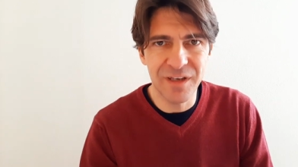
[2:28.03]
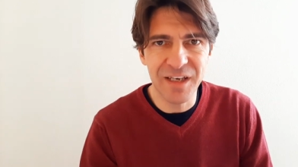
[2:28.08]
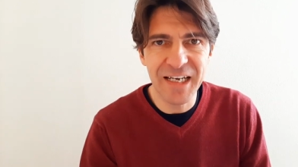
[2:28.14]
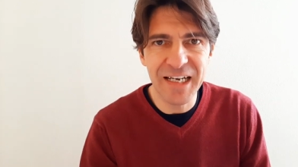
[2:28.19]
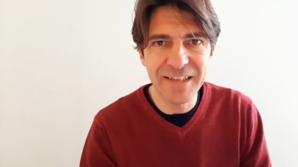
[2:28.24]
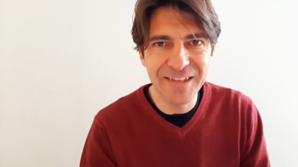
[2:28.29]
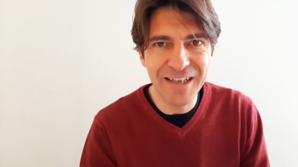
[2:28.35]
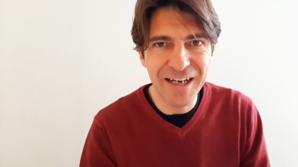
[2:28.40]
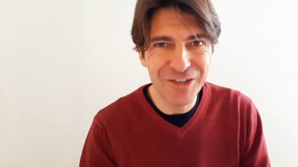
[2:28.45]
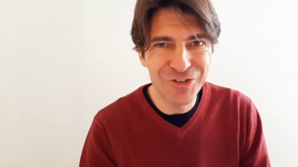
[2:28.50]

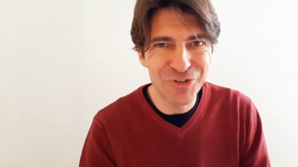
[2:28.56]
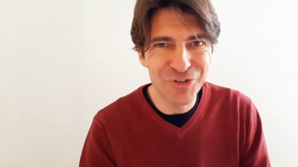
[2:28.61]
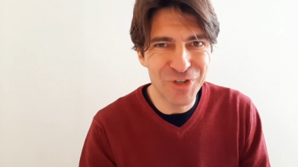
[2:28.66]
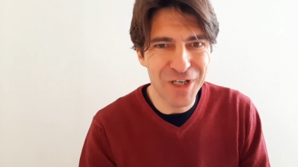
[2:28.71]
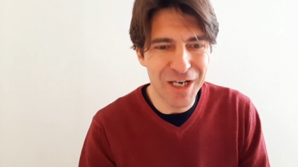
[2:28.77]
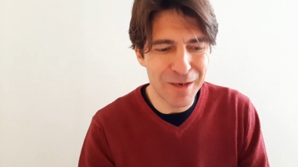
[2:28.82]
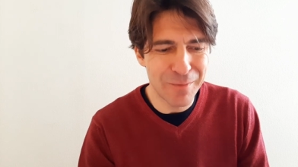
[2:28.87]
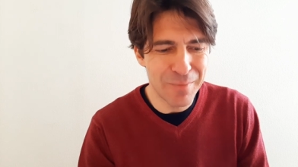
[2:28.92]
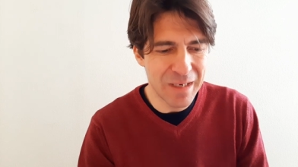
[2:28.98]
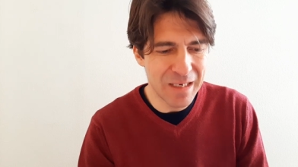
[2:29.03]
Incantato
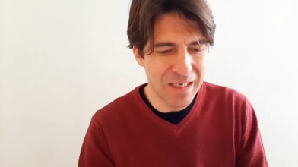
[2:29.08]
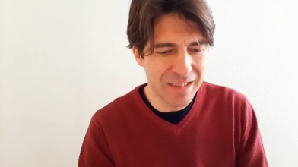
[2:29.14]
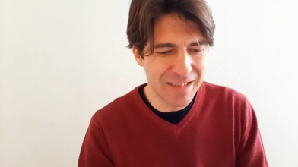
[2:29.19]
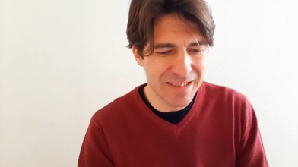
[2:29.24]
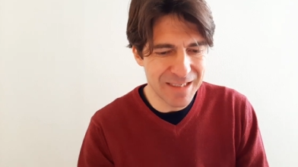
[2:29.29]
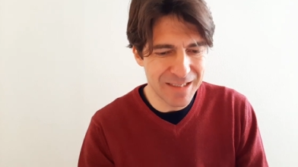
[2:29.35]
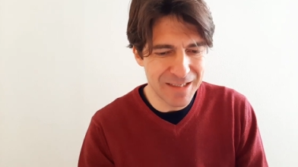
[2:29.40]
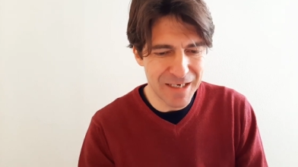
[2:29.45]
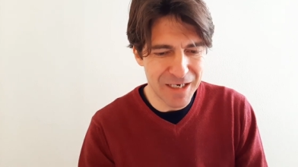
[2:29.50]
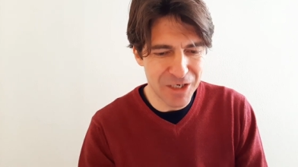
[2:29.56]
dalla
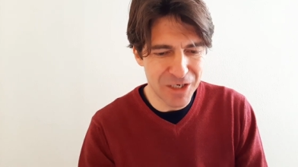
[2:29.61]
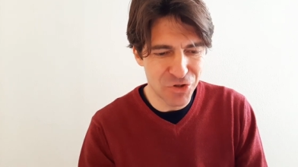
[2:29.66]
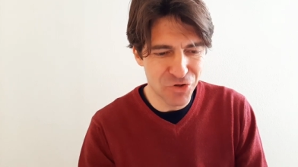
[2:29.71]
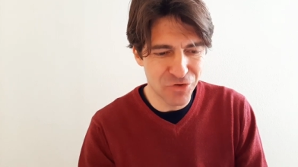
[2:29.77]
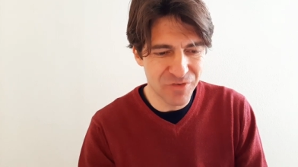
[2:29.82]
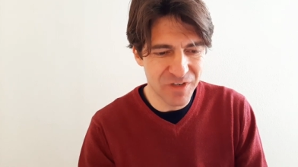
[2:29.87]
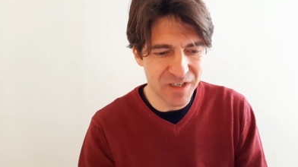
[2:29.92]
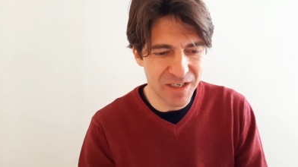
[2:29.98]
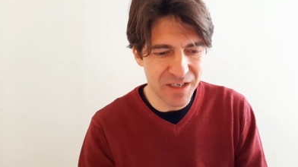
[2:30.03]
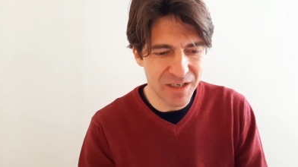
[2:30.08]
bellezza della
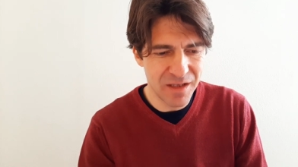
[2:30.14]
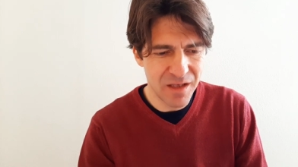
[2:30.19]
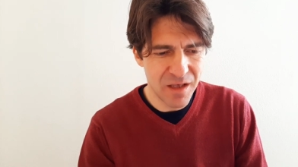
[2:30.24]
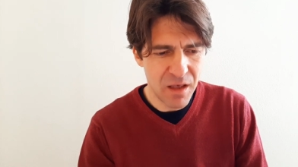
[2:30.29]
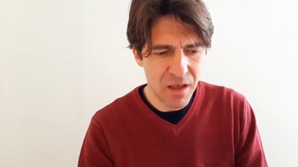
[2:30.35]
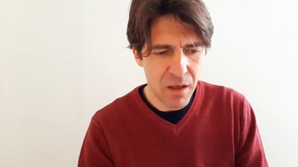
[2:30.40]
giovane,